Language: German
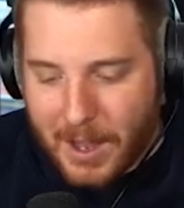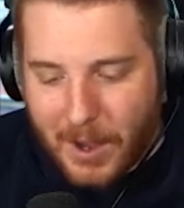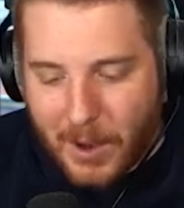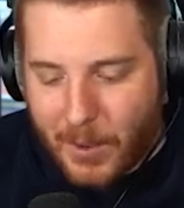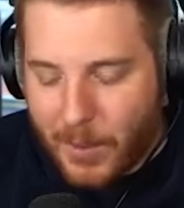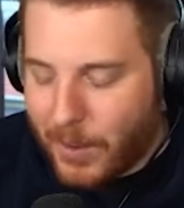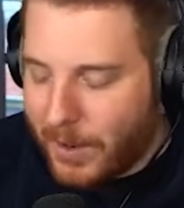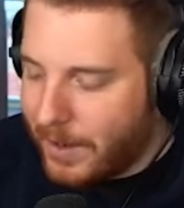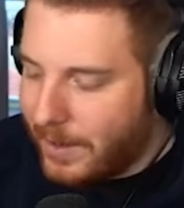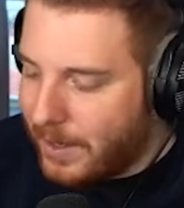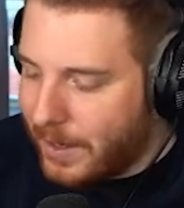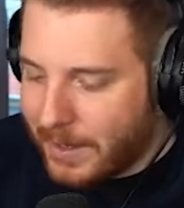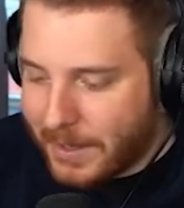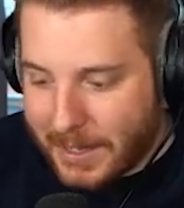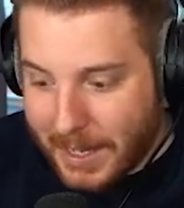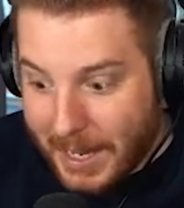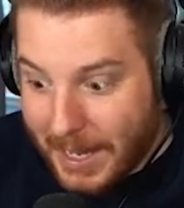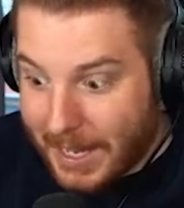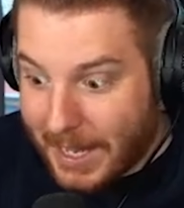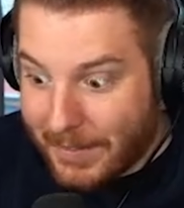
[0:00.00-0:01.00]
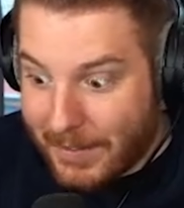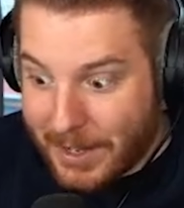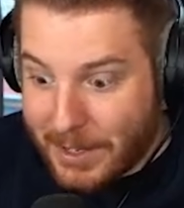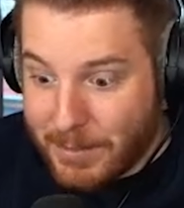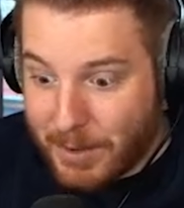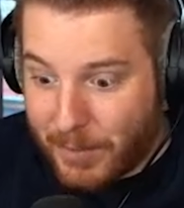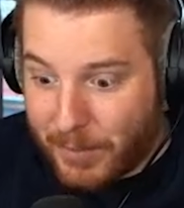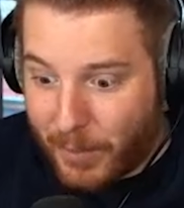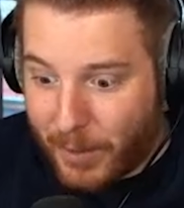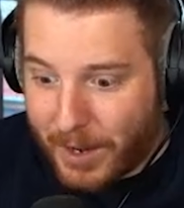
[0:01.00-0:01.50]
Und der, da war ich
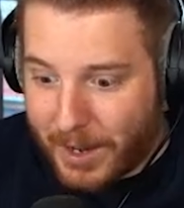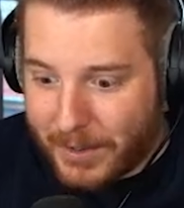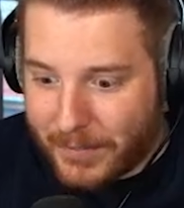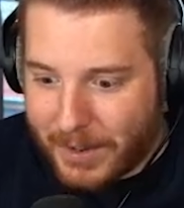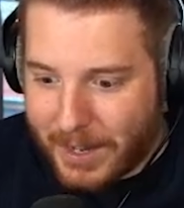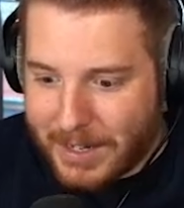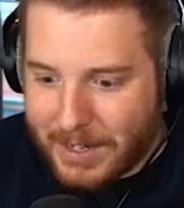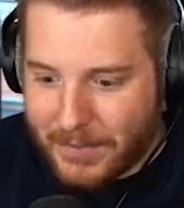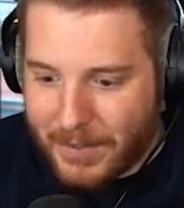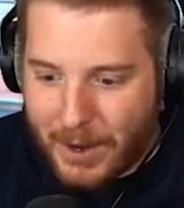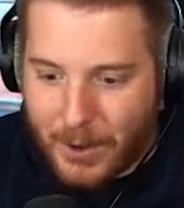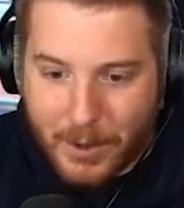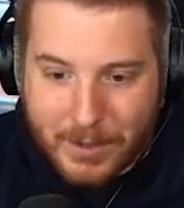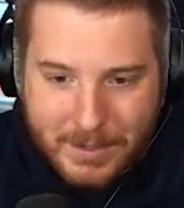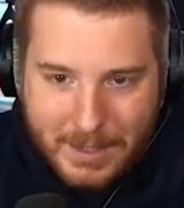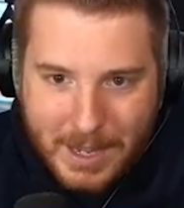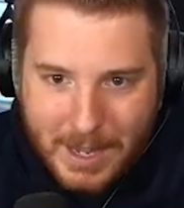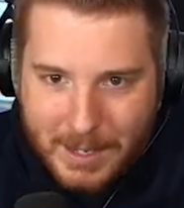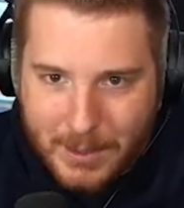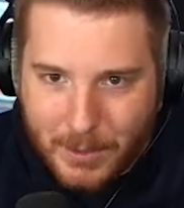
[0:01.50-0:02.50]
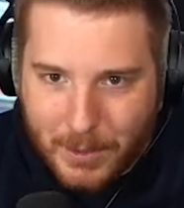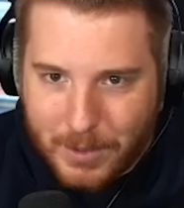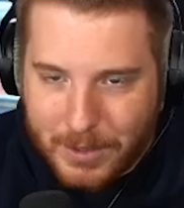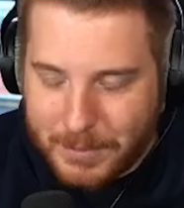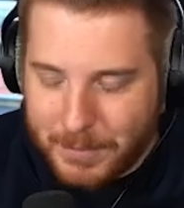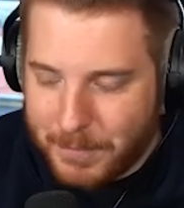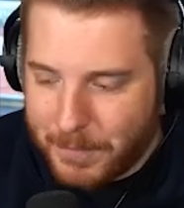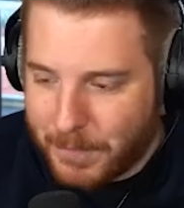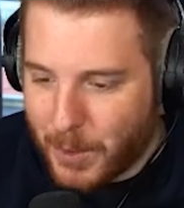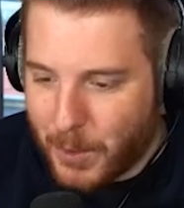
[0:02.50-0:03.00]
überfordert, weil ich war noch sehr jung
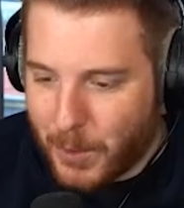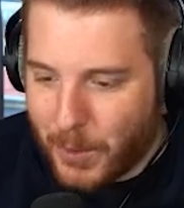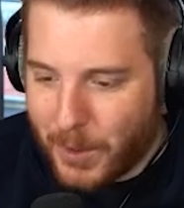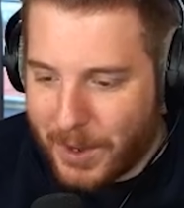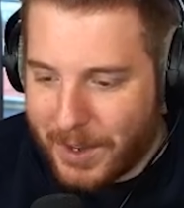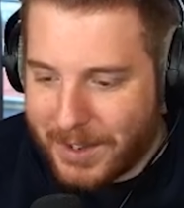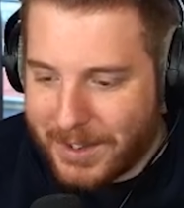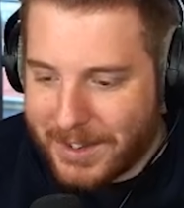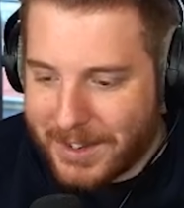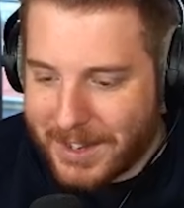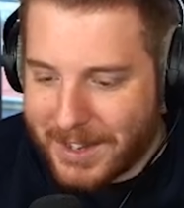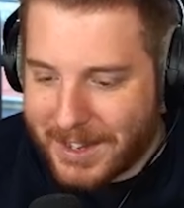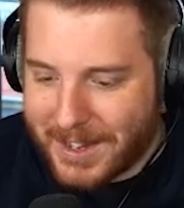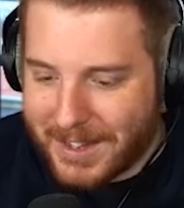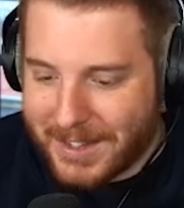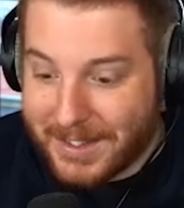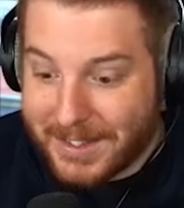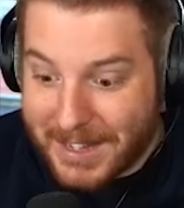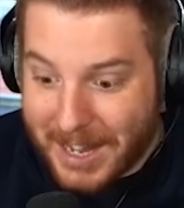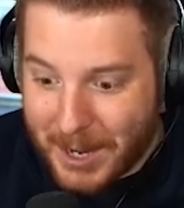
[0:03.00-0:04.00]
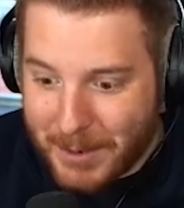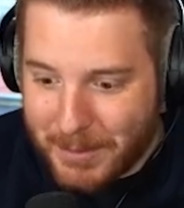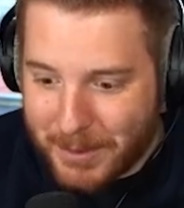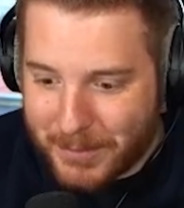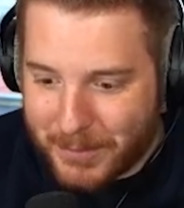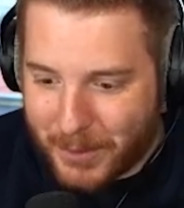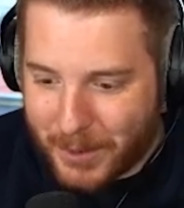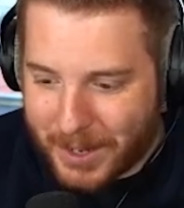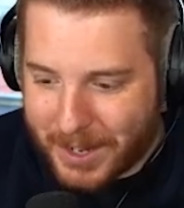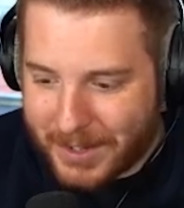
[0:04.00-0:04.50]
und äh, sehr
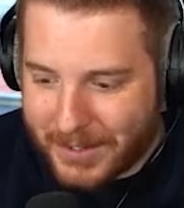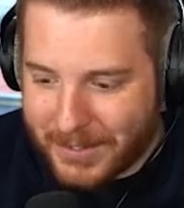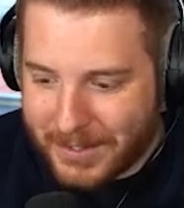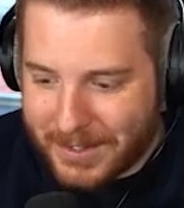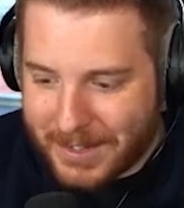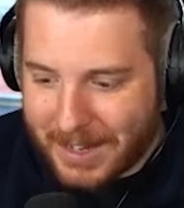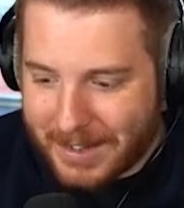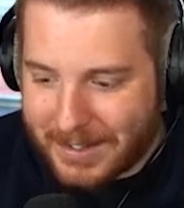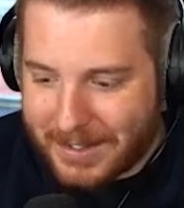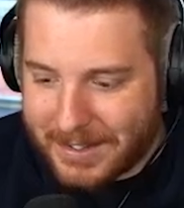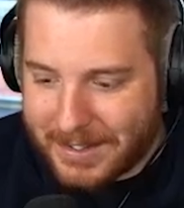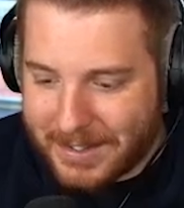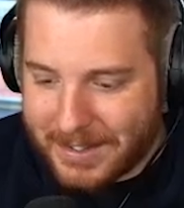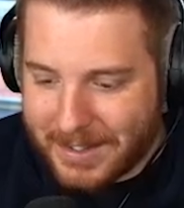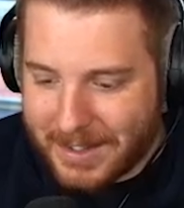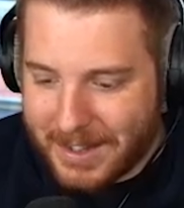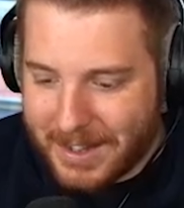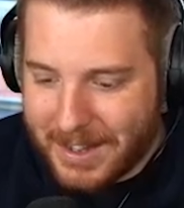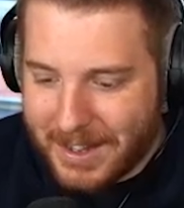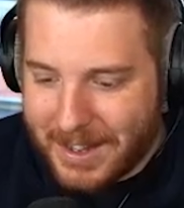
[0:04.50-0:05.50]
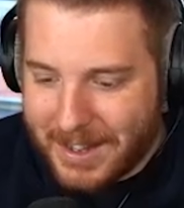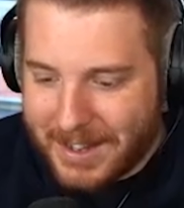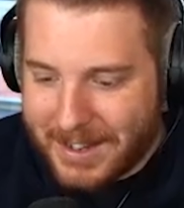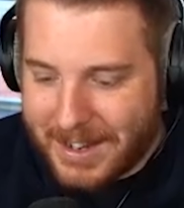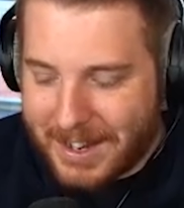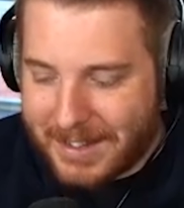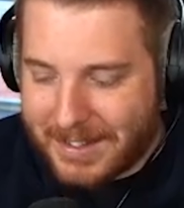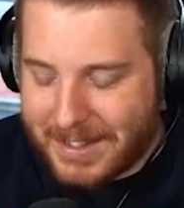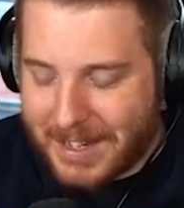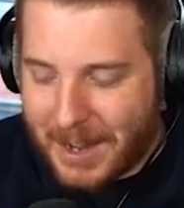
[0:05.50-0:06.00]
überfordert, dass,
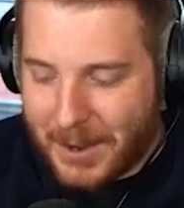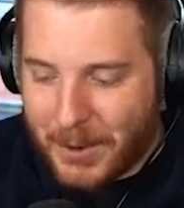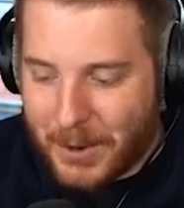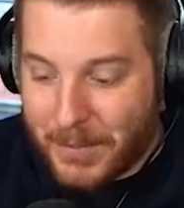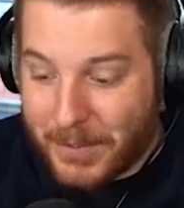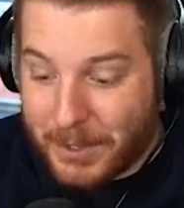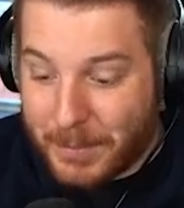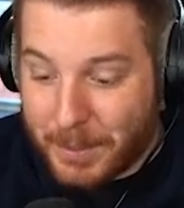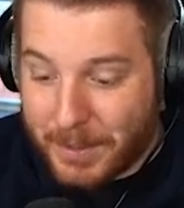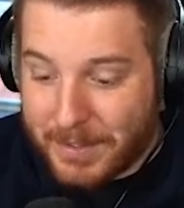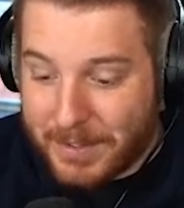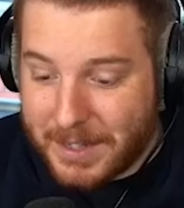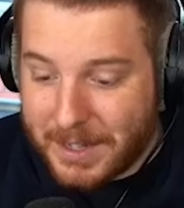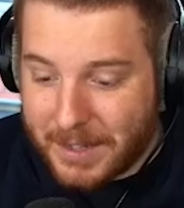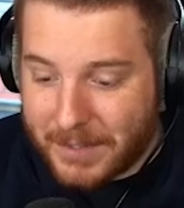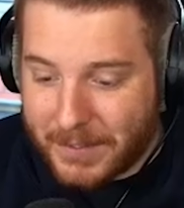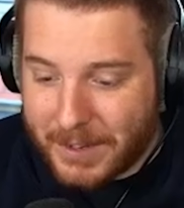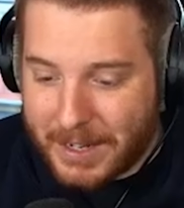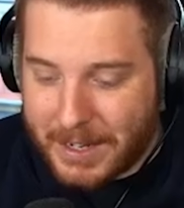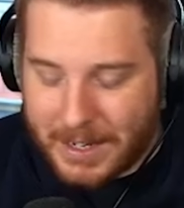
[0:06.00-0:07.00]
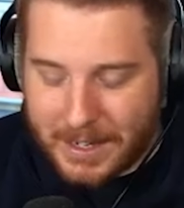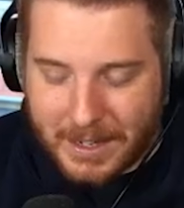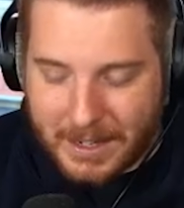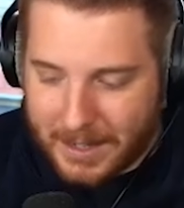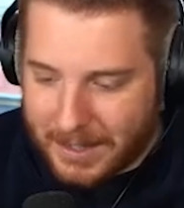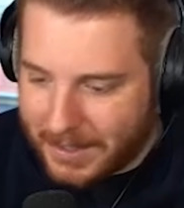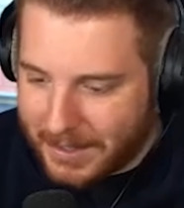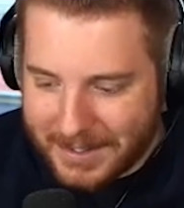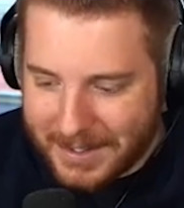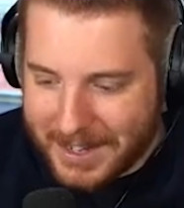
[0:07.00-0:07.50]
dass da irgendwas passiert,
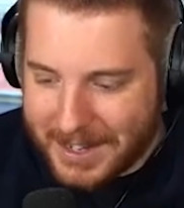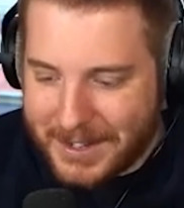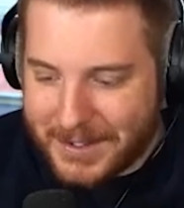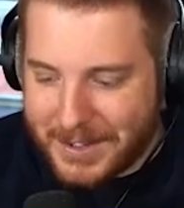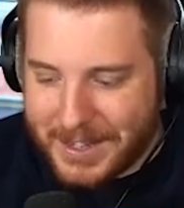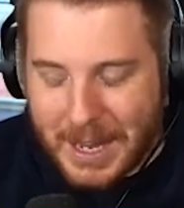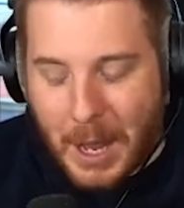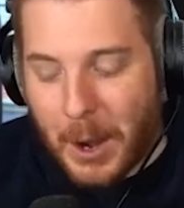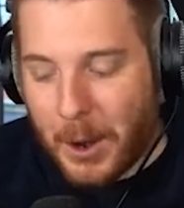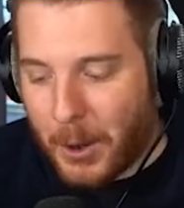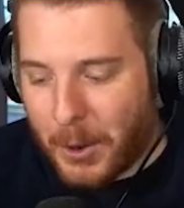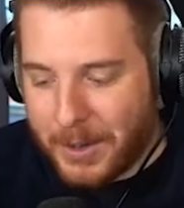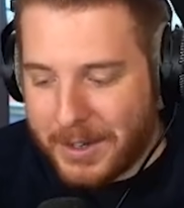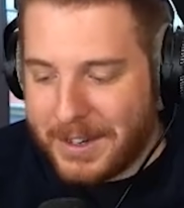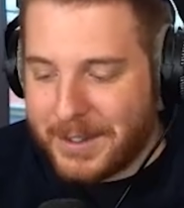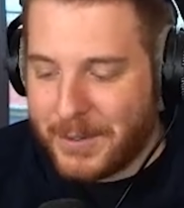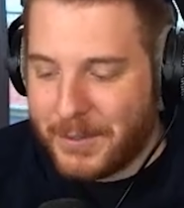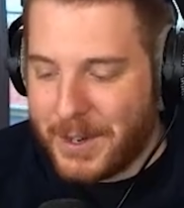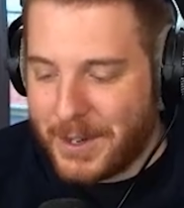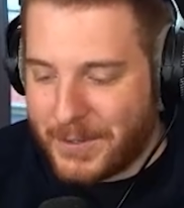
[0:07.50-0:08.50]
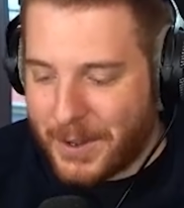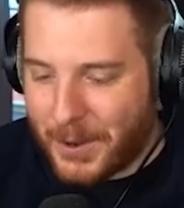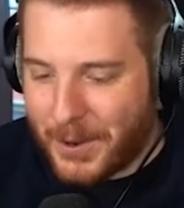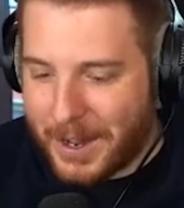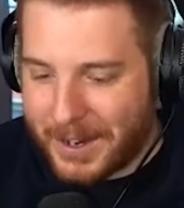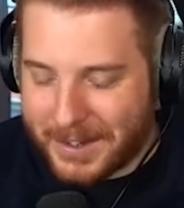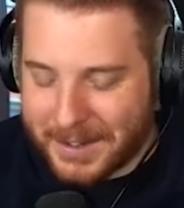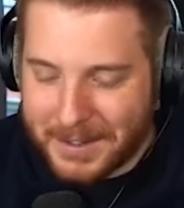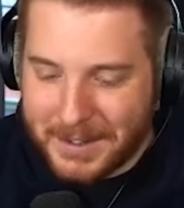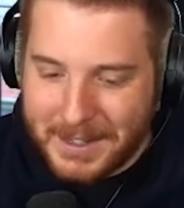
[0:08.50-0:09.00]
weil ich da noch nicht so viel Erfahrung
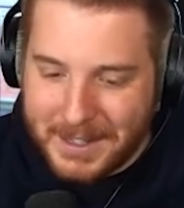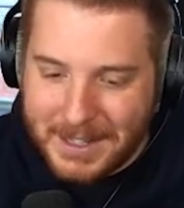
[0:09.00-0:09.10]
hatte.